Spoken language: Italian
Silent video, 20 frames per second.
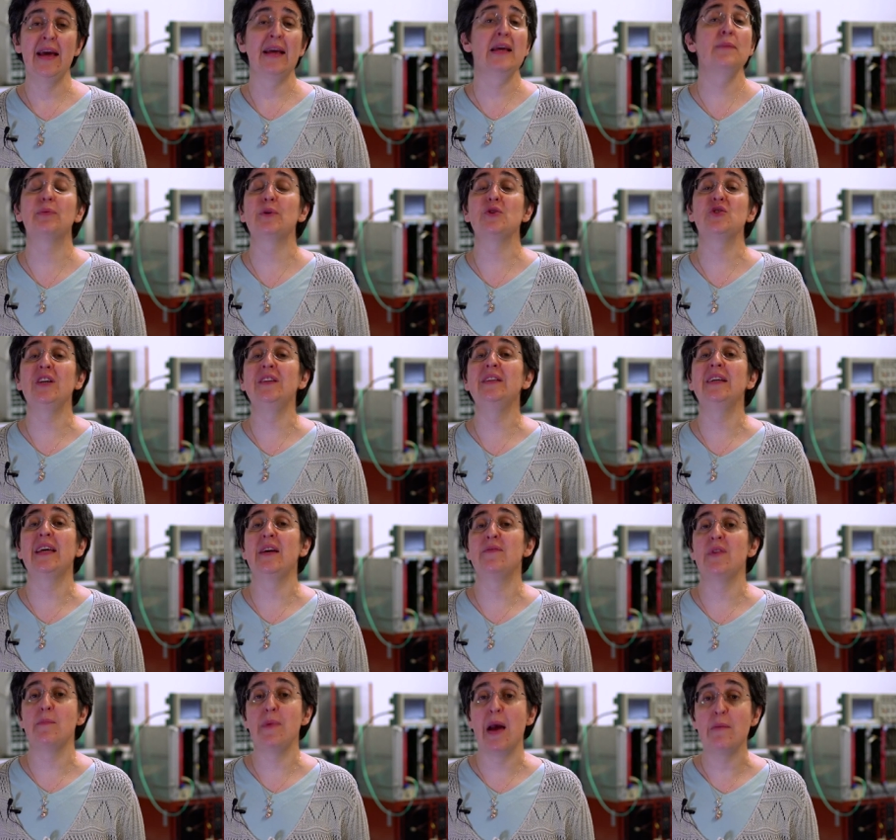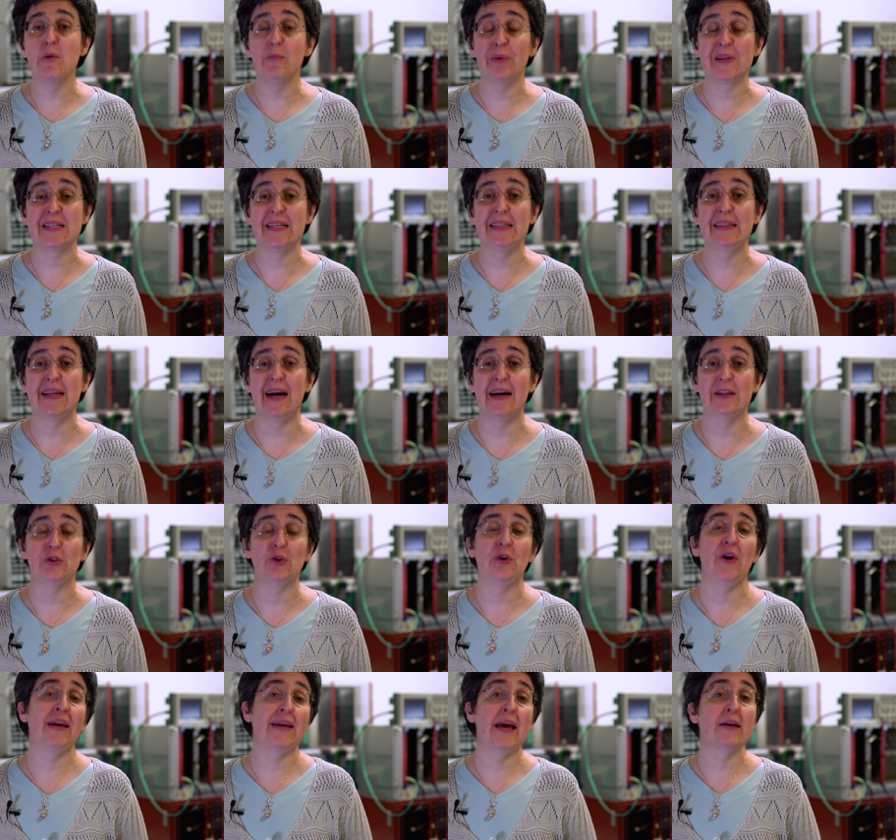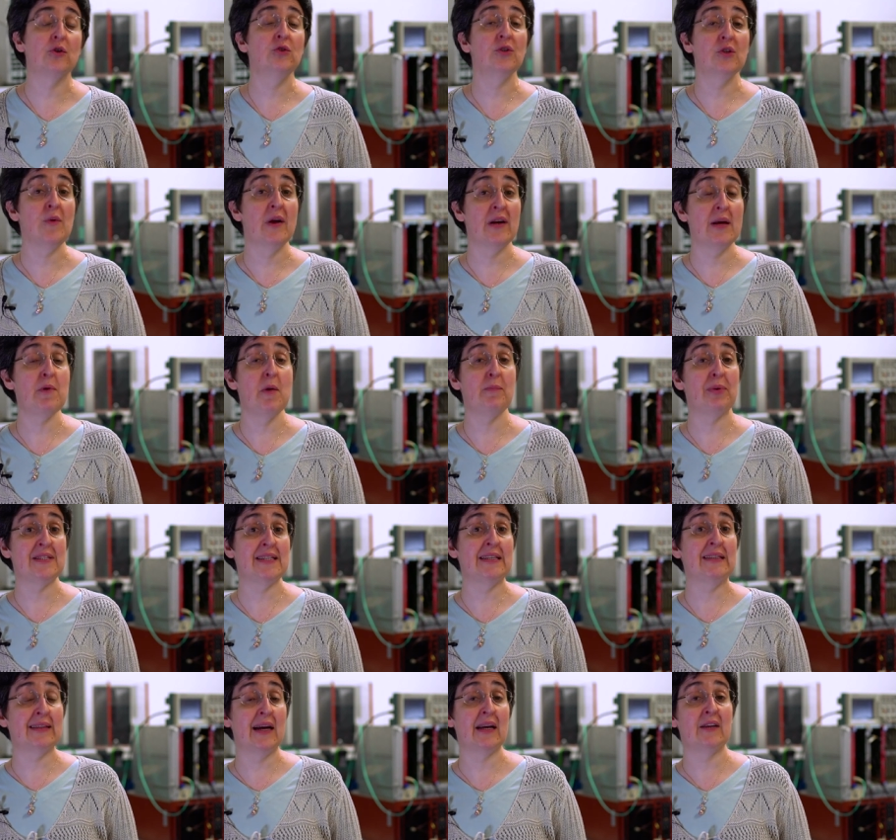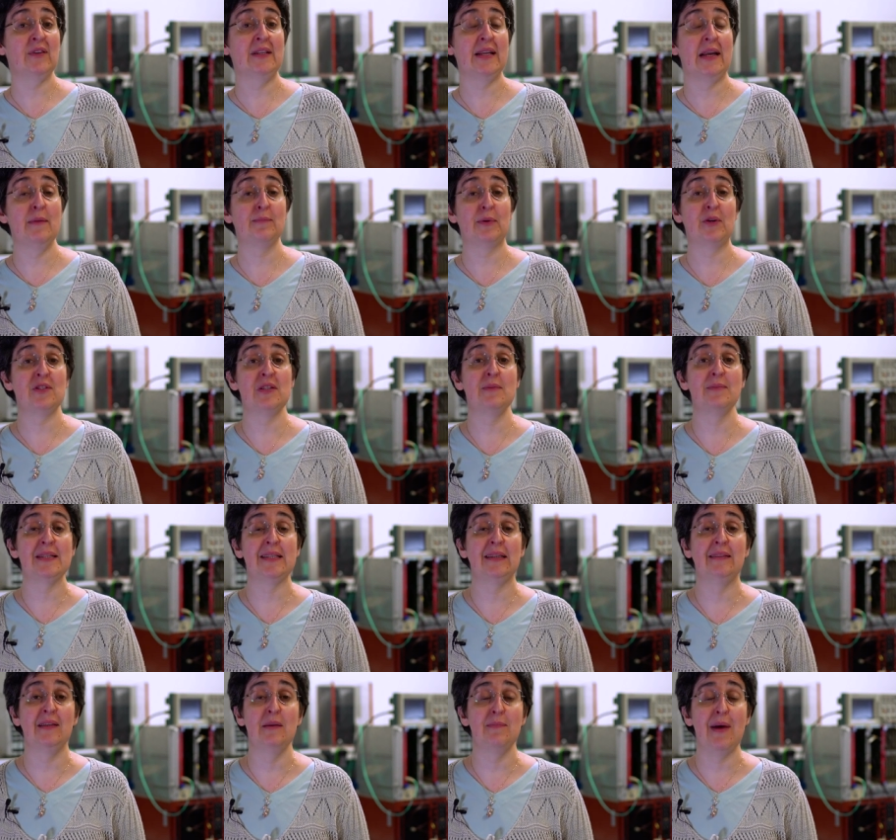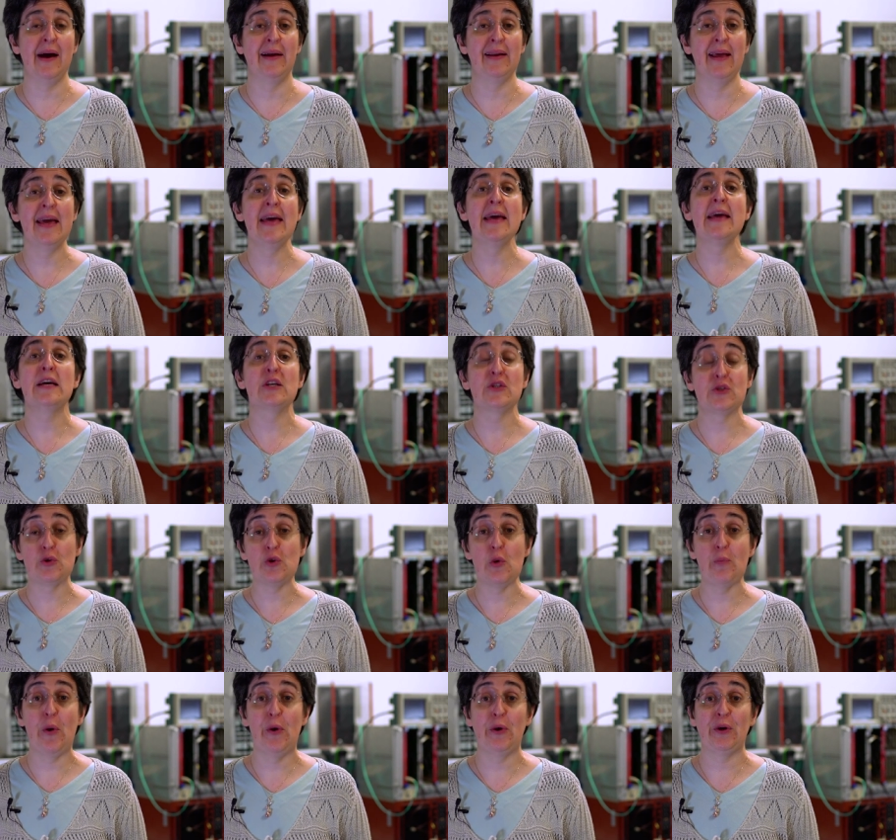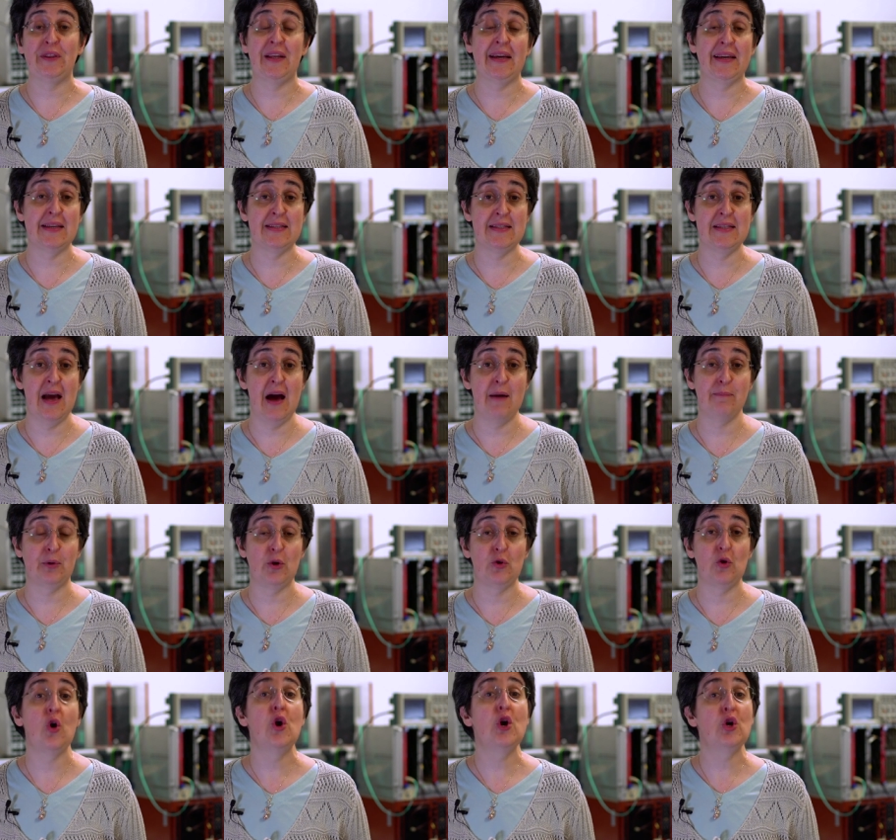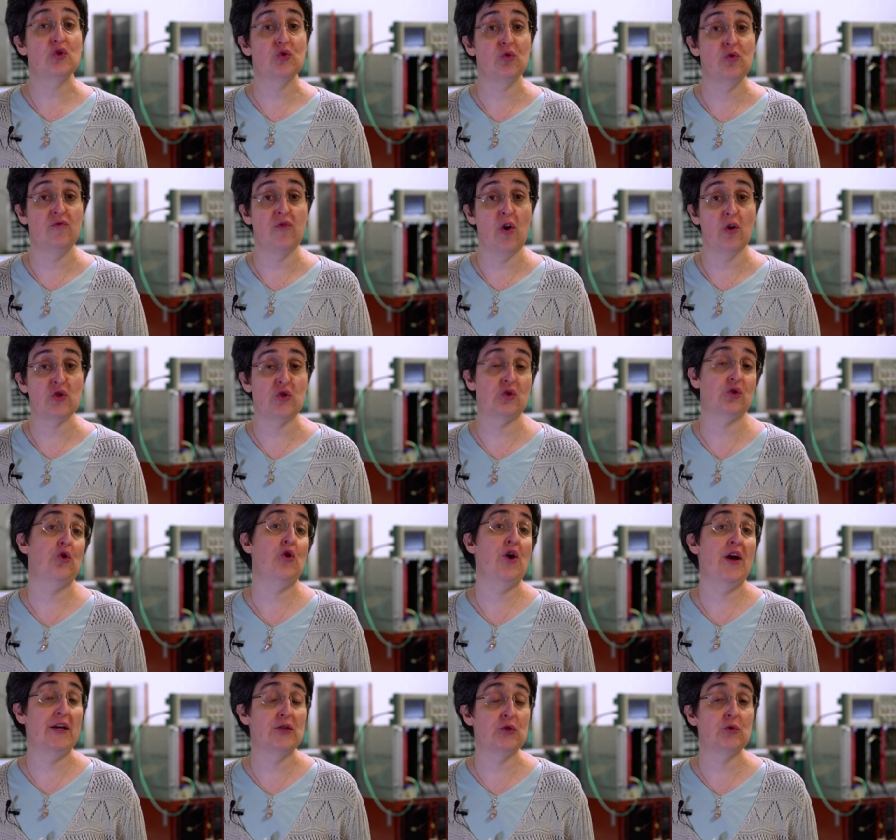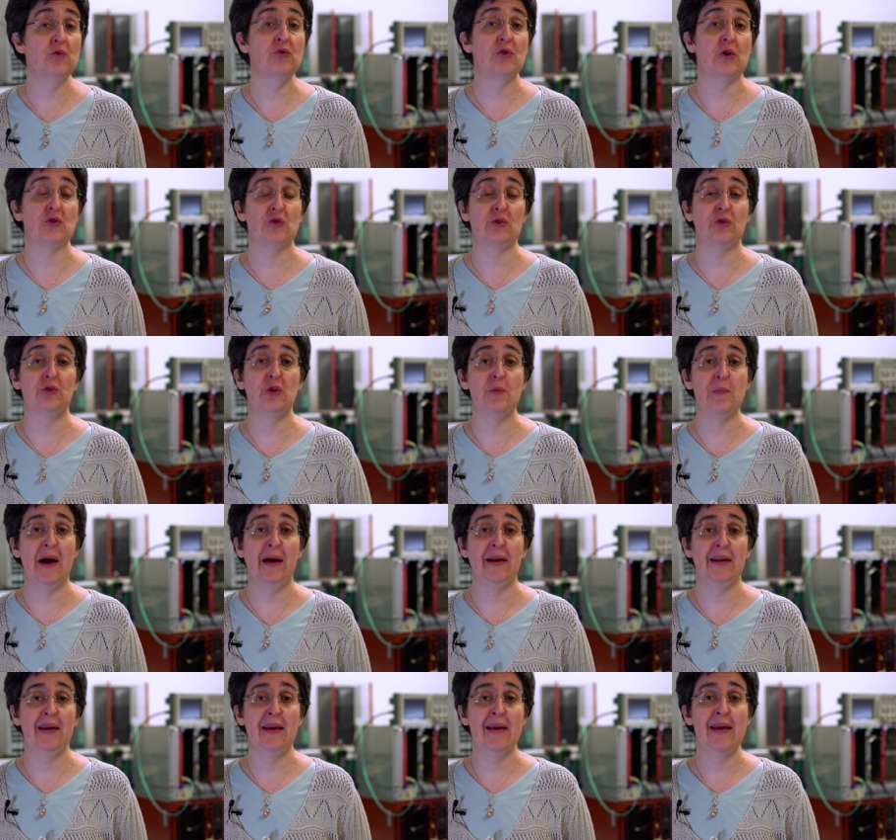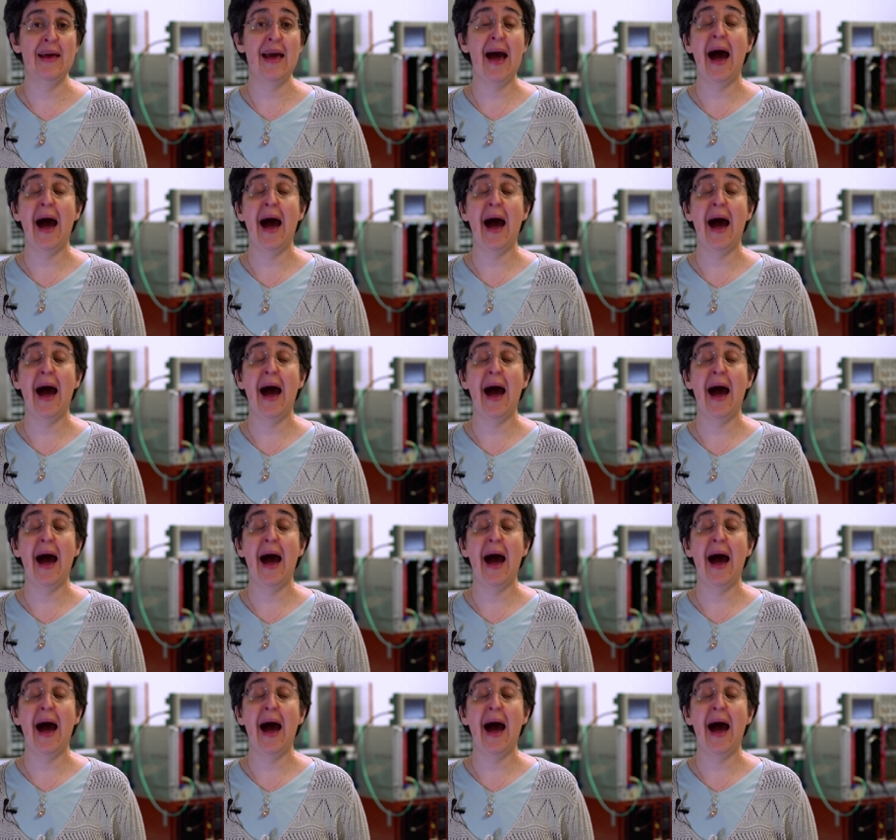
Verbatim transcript: I progetti che vi abbiamo presentato e che continueremo a presentarvi nelle prossime settimane sono porte che si aprono sul vostro e sul nostro domani.